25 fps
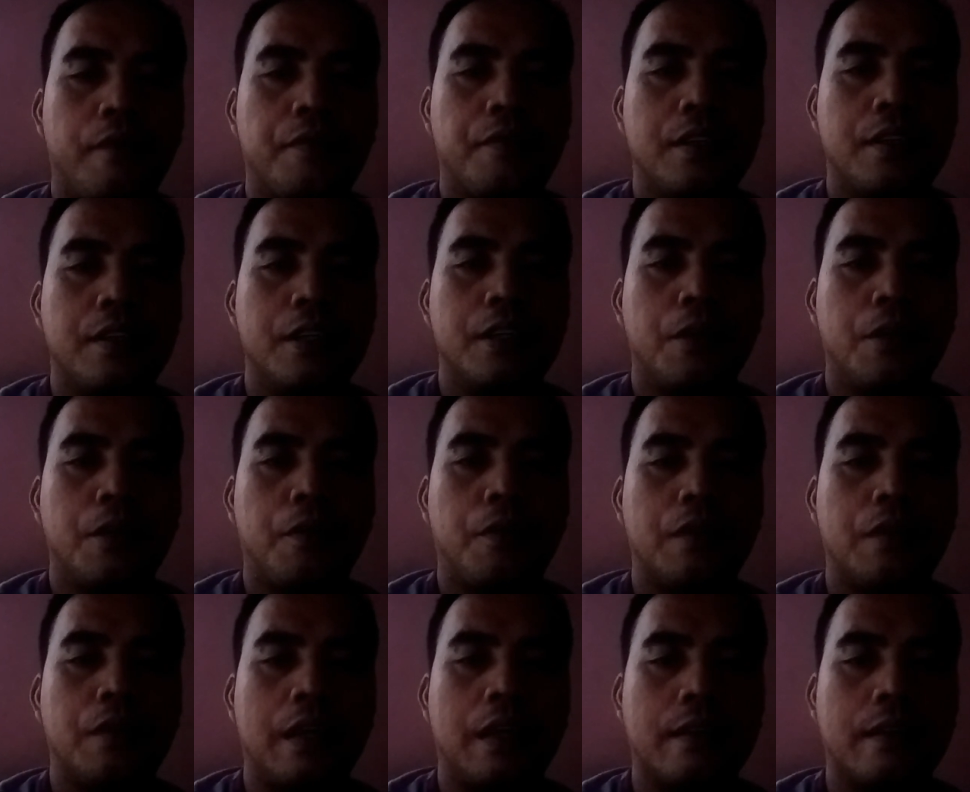
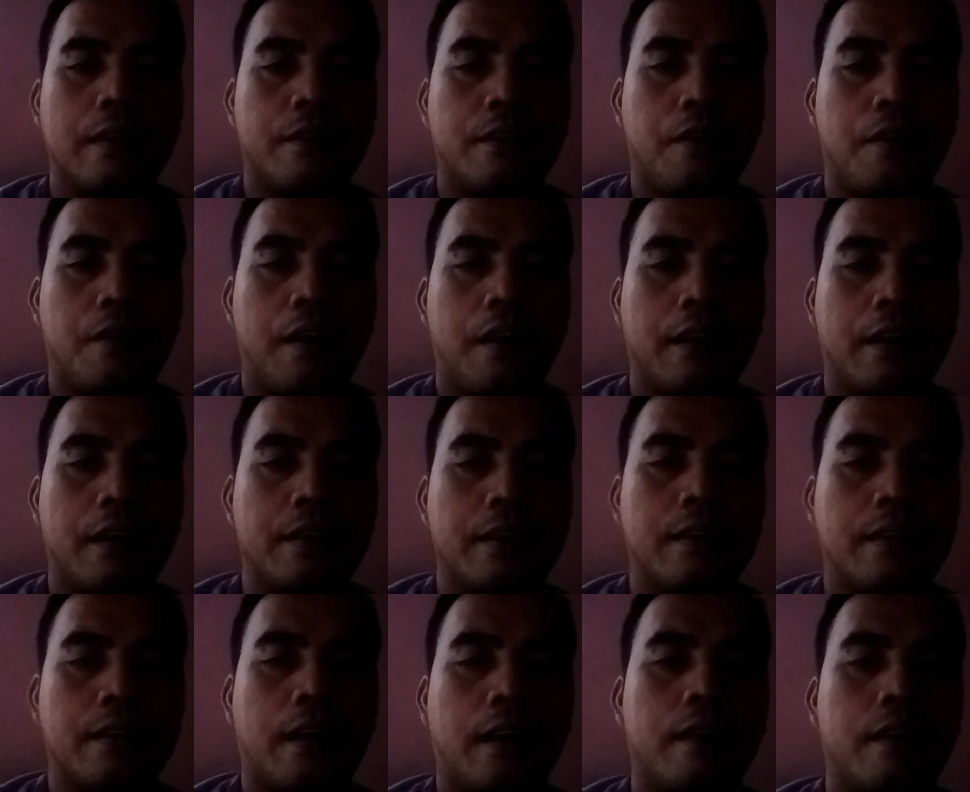video dari saudara
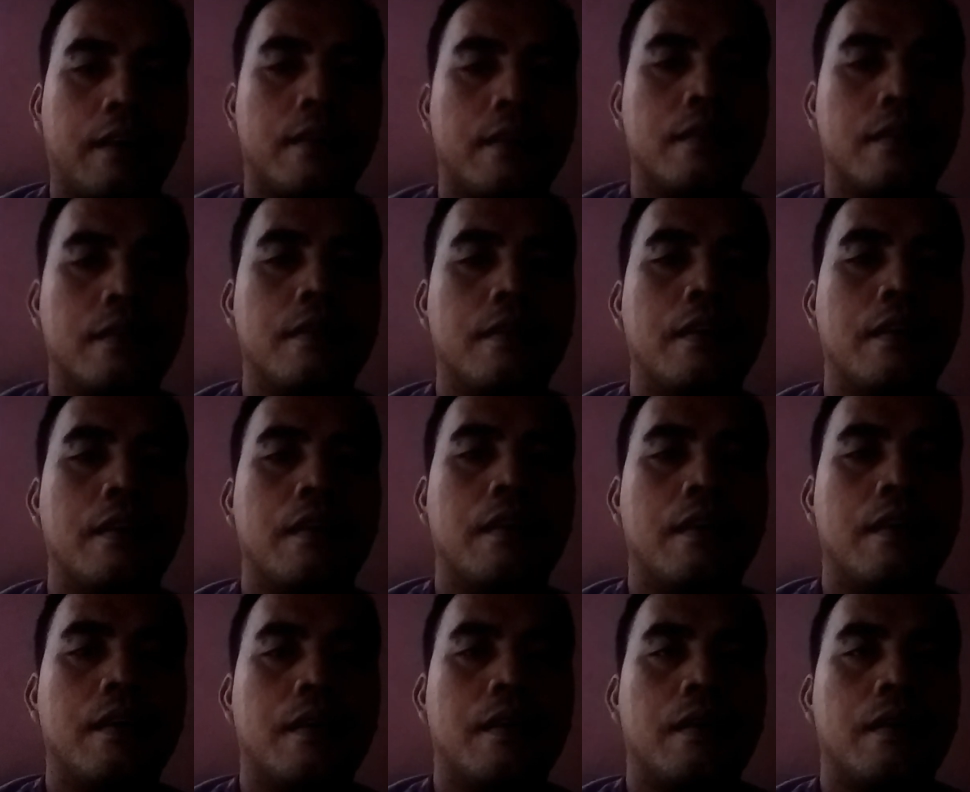kita,
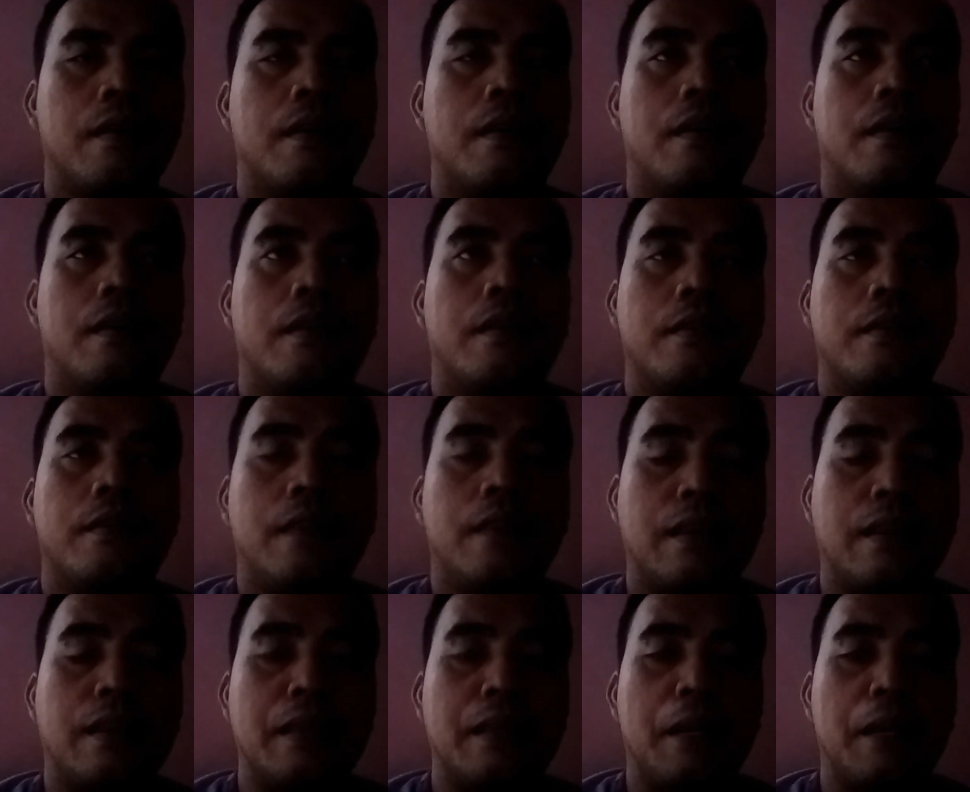
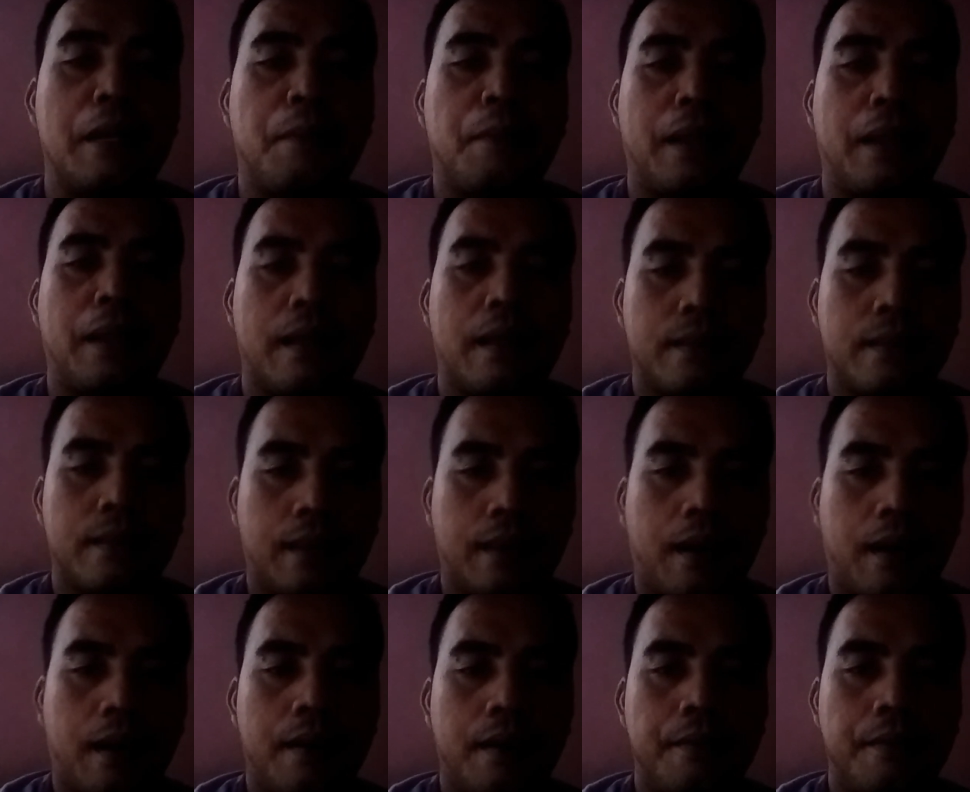Daniel
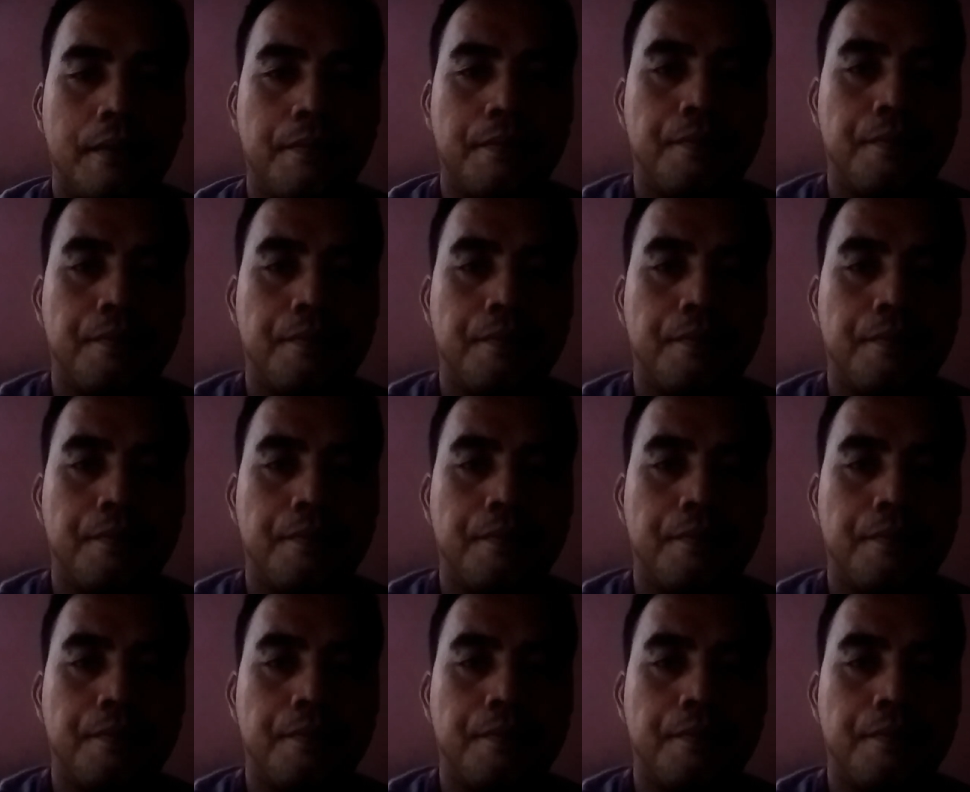Mananta,